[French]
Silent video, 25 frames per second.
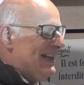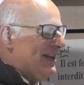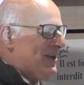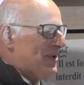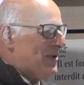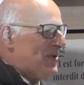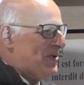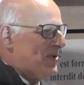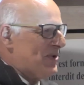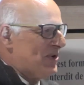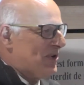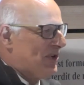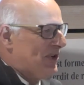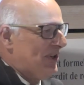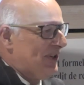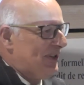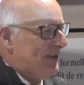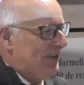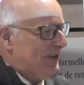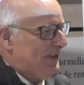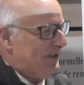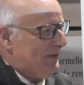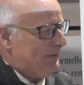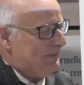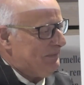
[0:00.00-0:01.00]
donc,
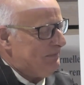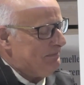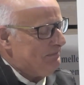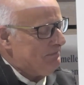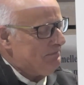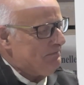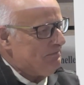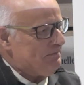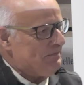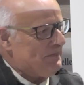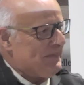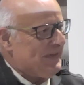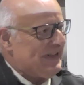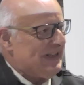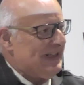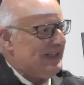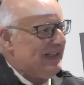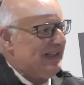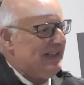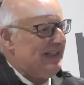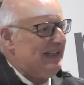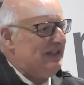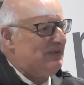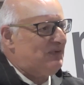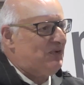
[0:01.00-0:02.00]

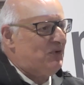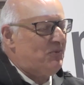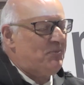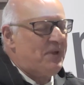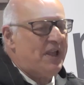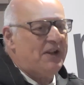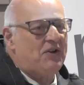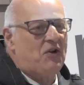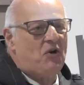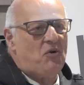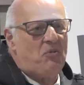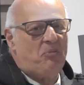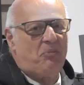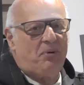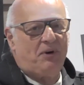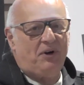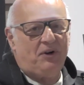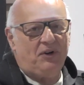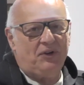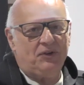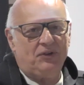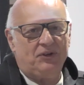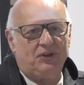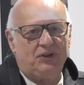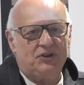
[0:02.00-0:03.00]
il faut bien
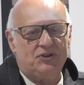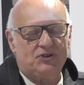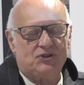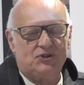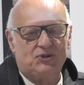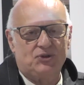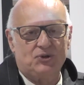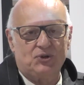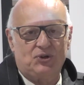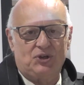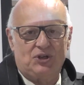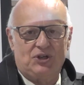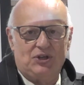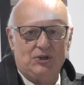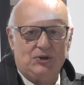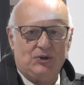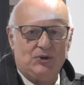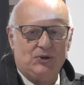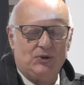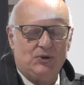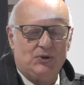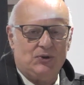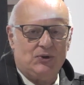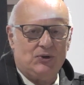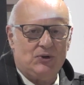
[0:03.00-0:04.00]
comprendre ce
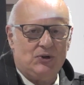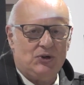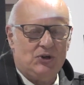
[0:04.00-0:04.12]
que